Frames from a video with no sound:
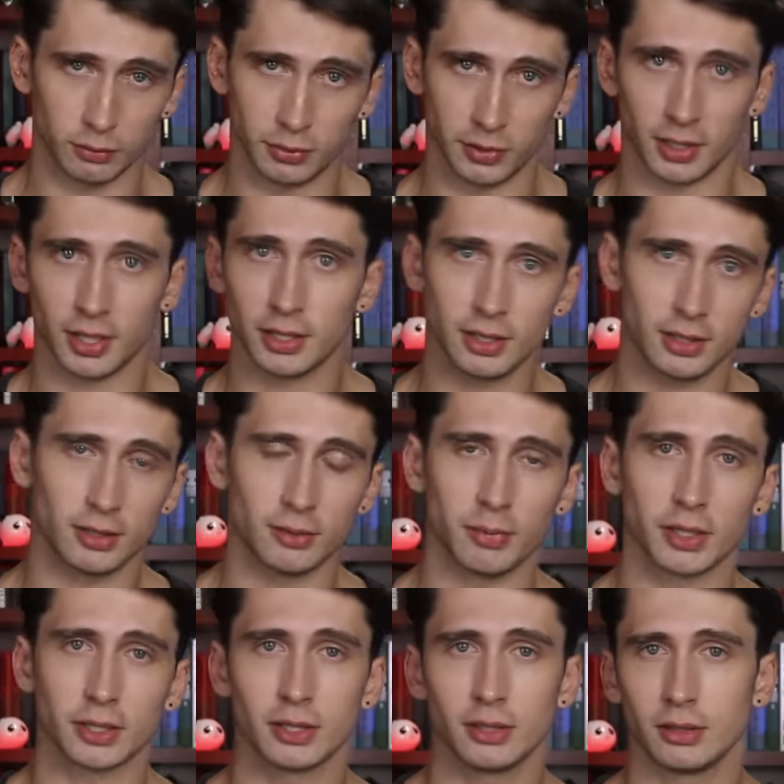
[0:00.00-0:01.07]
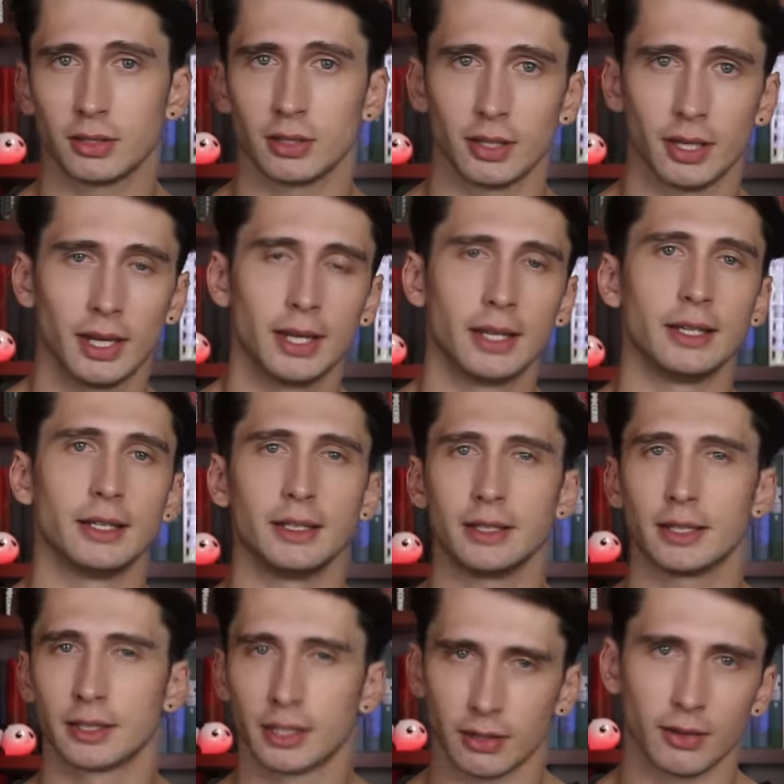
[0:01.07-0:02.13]
Переходите переходите по ссылке и
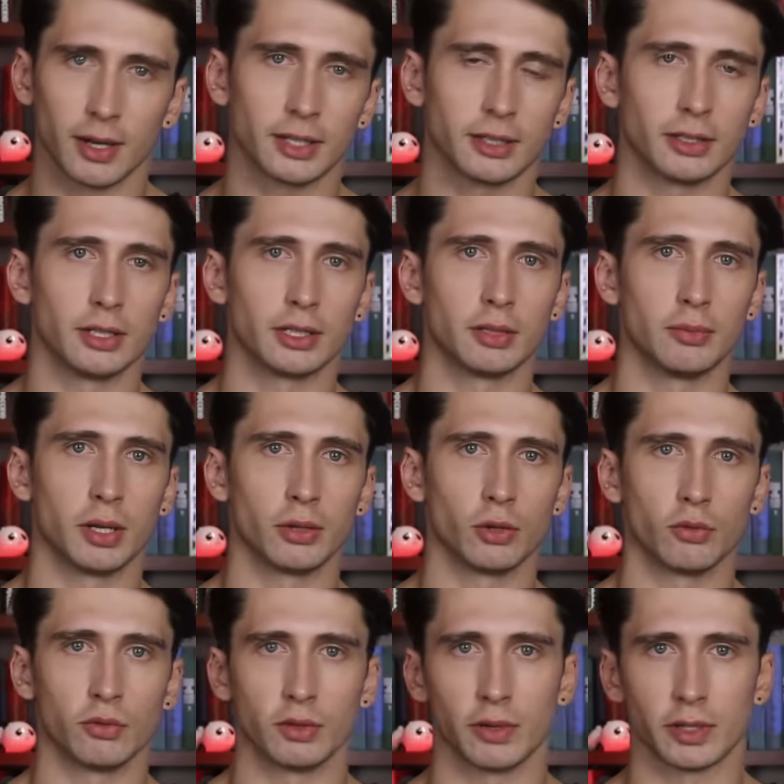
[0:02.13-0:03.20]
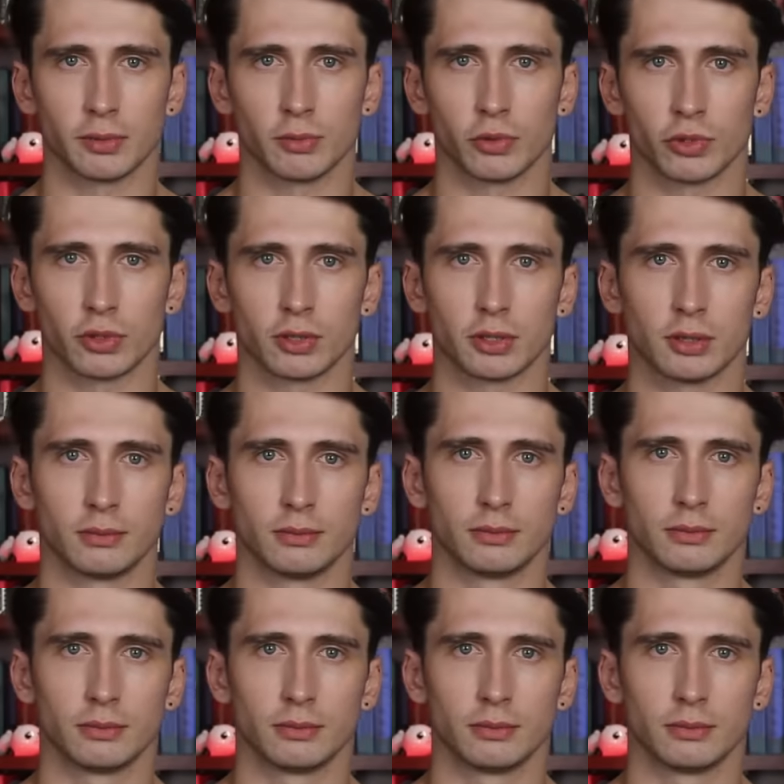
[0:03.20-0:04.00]
открывайте для себя новые возможности.